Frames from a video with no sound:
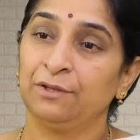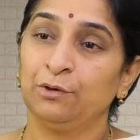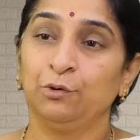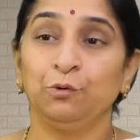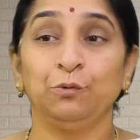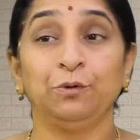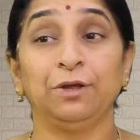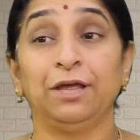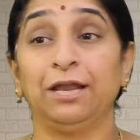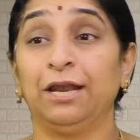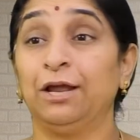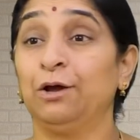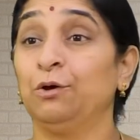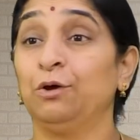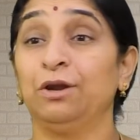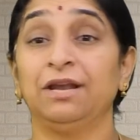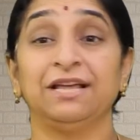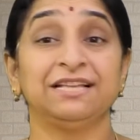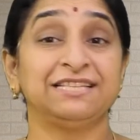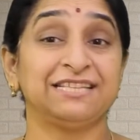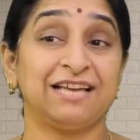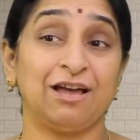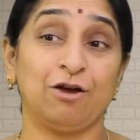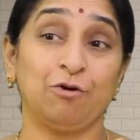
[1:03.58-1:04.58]
నువ్వు
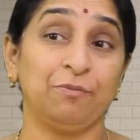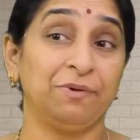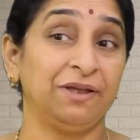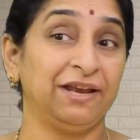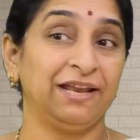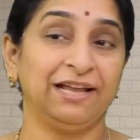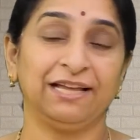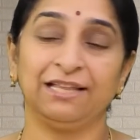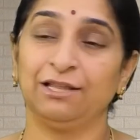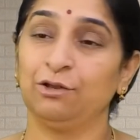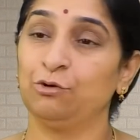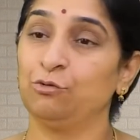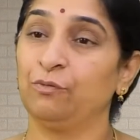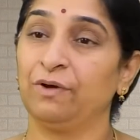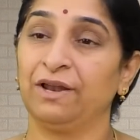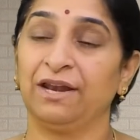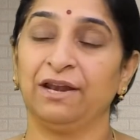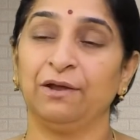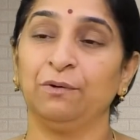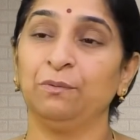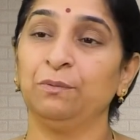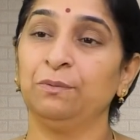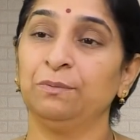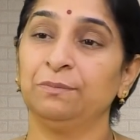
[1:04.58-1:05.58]
ఎలాగోలా చావమనే కదా నువ్వు
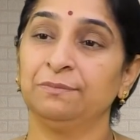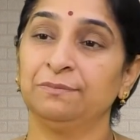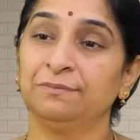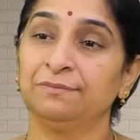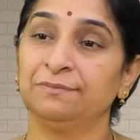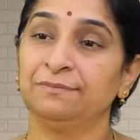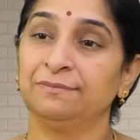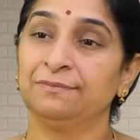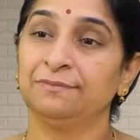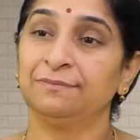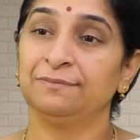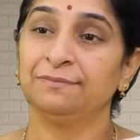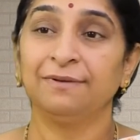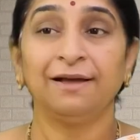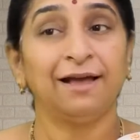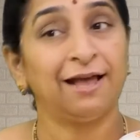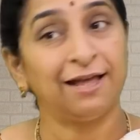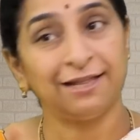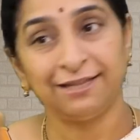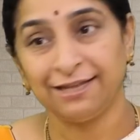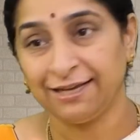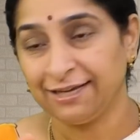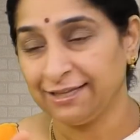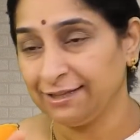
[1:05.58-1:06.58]
అన్నావు
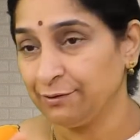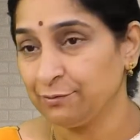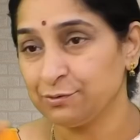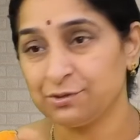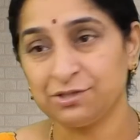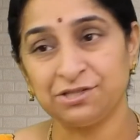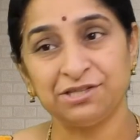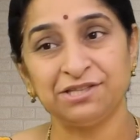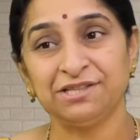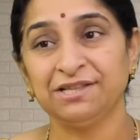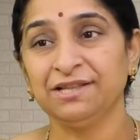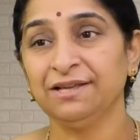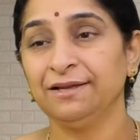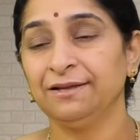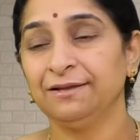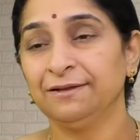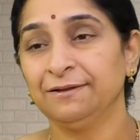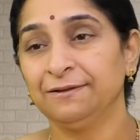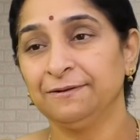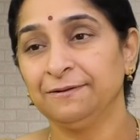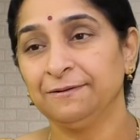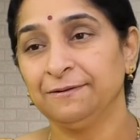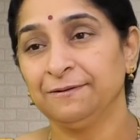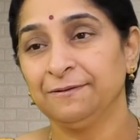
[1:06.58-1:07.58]
అదే కదా వచ్చింది
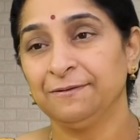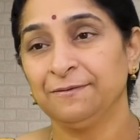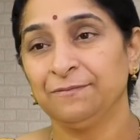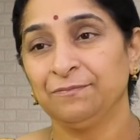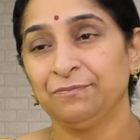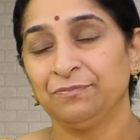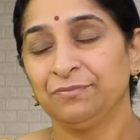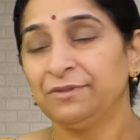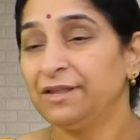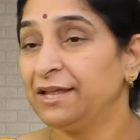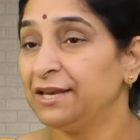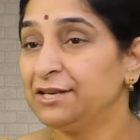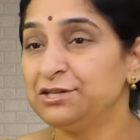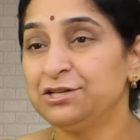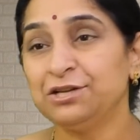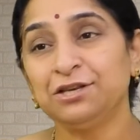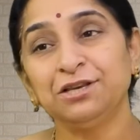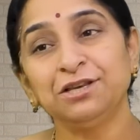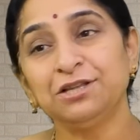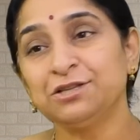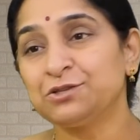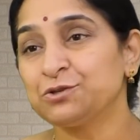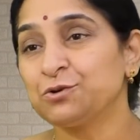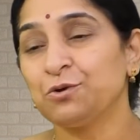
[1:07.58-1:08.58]
దాన్ని
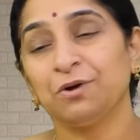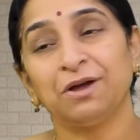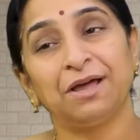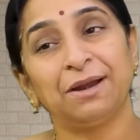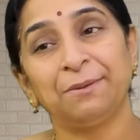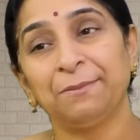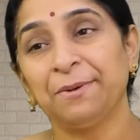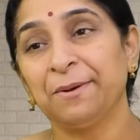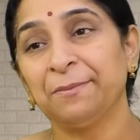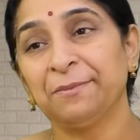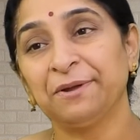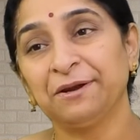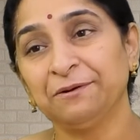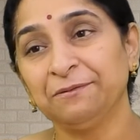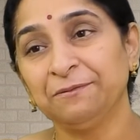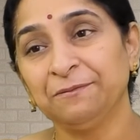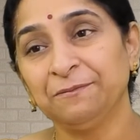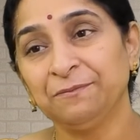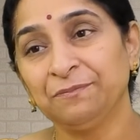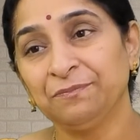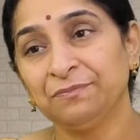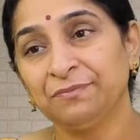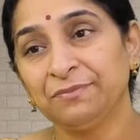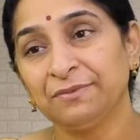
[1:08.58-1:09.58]
జీర్ణించుకోగలమా మనం
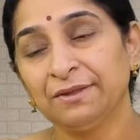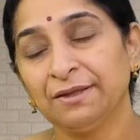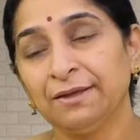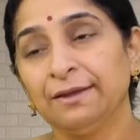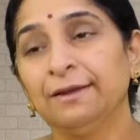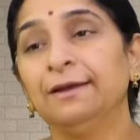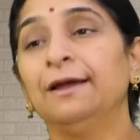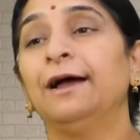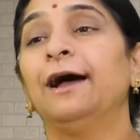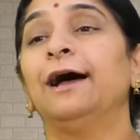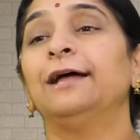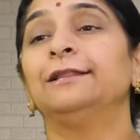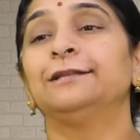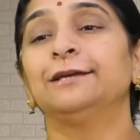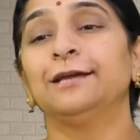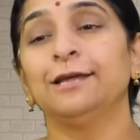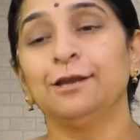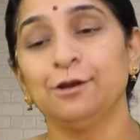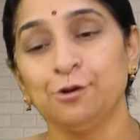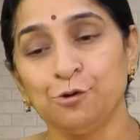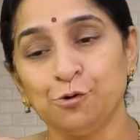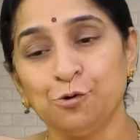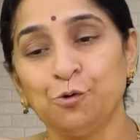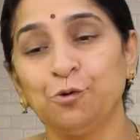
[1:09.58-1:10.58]

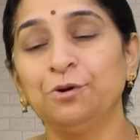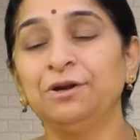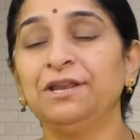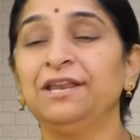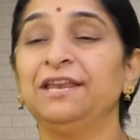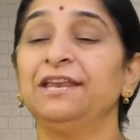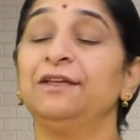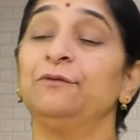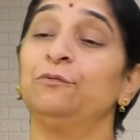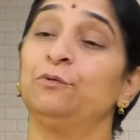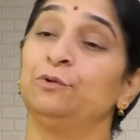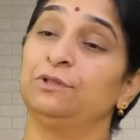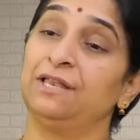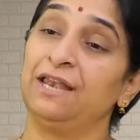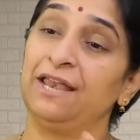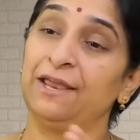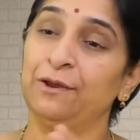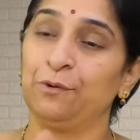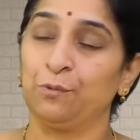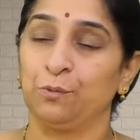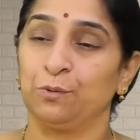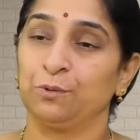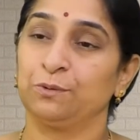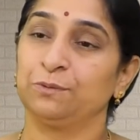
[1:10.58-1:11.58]
అందుకని నోటిని
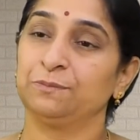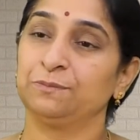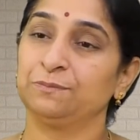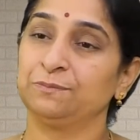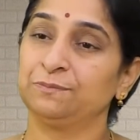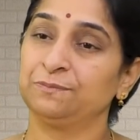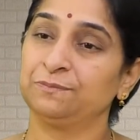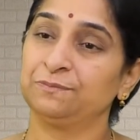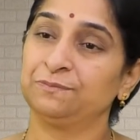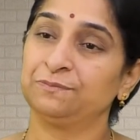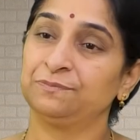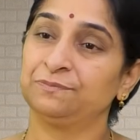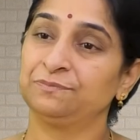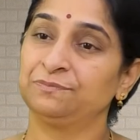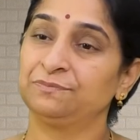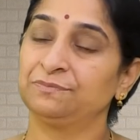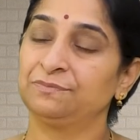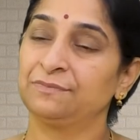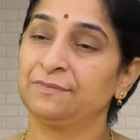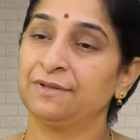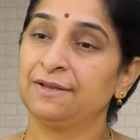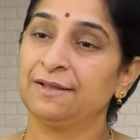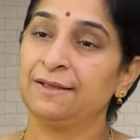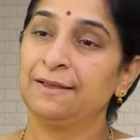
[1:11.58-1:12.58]
వదిలేయకూడదు
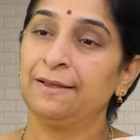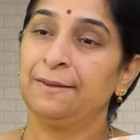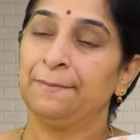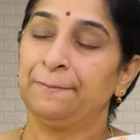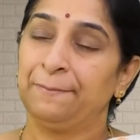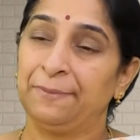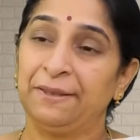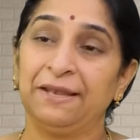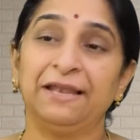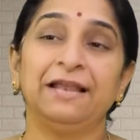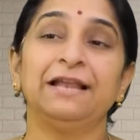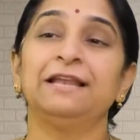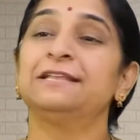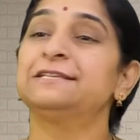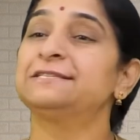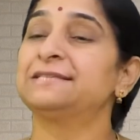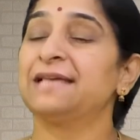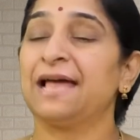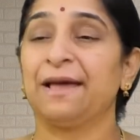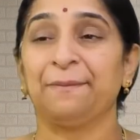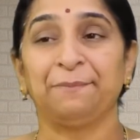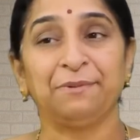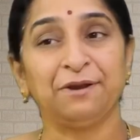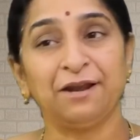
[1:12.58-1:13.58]
పిల్లల్ని
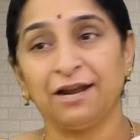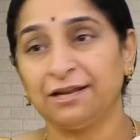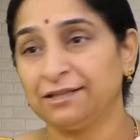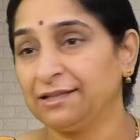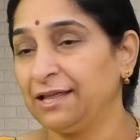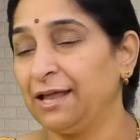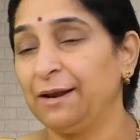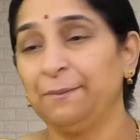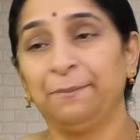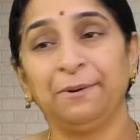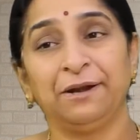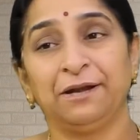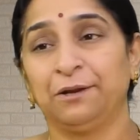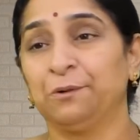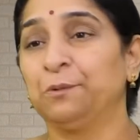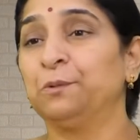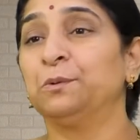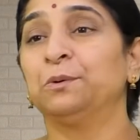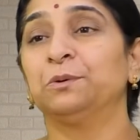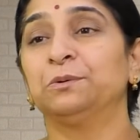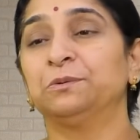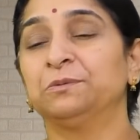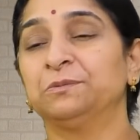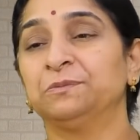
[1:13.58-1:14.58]
శాపనార్థాలు
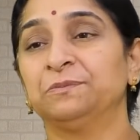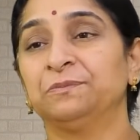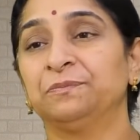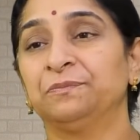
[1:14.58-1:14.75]
పెట్టకూడదు